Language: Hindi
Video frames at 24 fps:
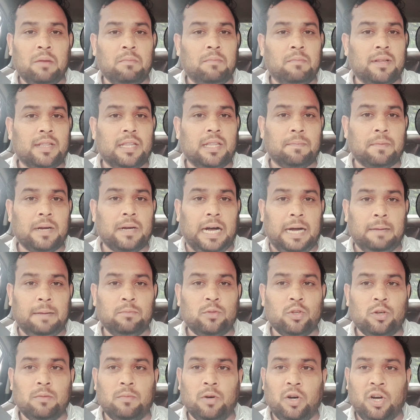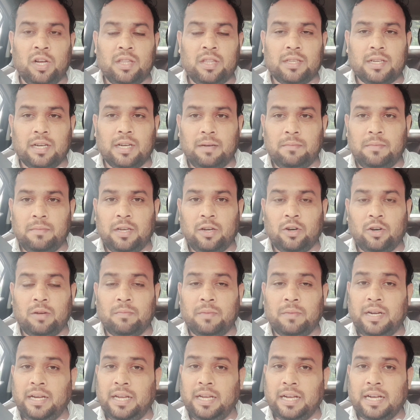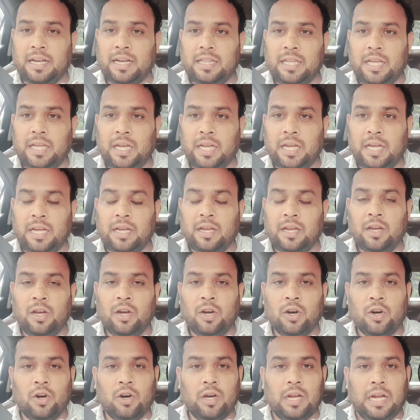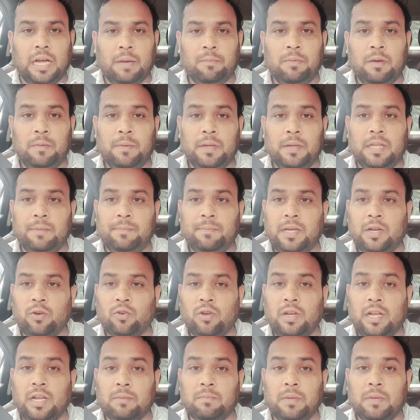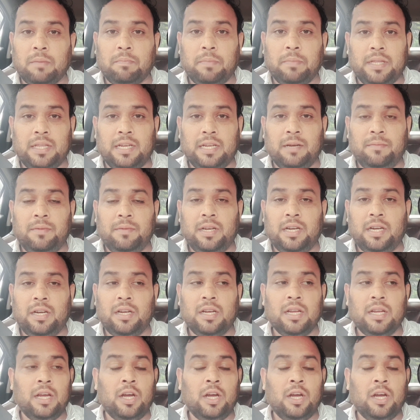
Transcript: मतलब काम तो बहुत कम है और मंडे का दिन है और अभी भी मेरे को लगभग पंद्रह मिनट